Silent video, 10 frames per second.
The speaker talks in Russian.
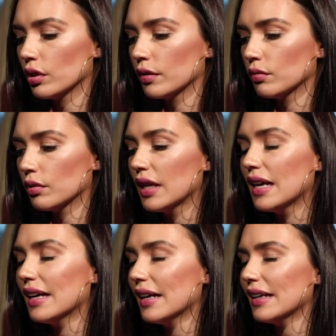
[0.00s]
его
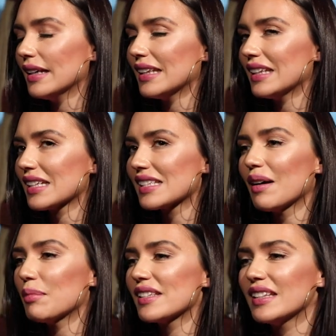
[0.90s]

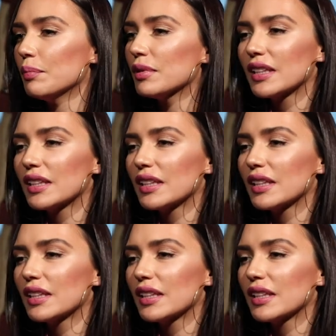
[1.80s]
слабость не